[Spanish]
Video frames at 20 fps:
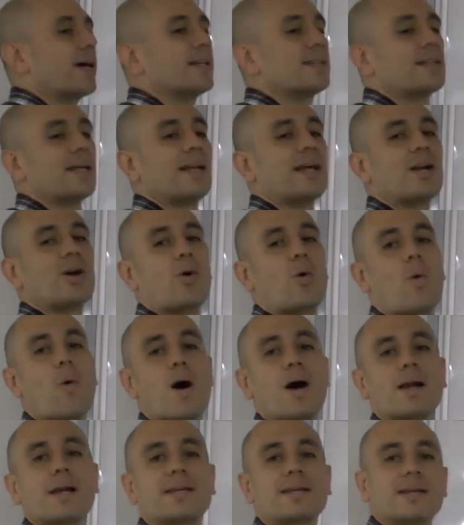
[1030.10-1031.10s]
puede tener
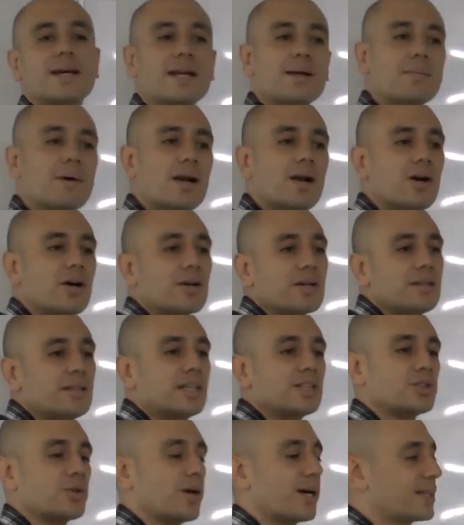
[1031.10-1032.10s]
cualquier
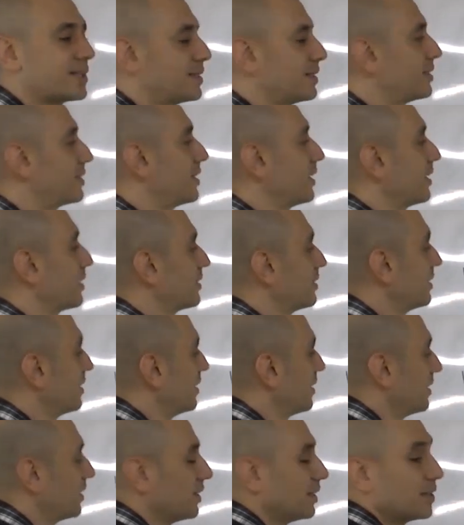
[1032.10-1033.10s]
valor y eso va a existir.
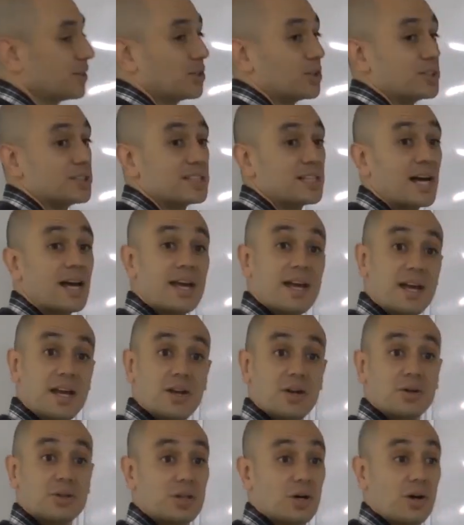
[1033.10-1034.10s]
Entonces
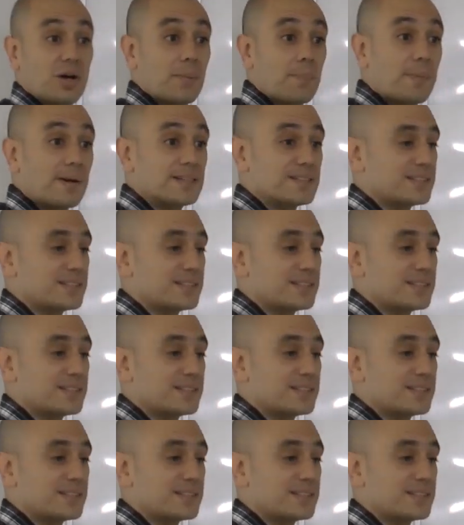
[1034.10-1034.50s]
ahí no tengo que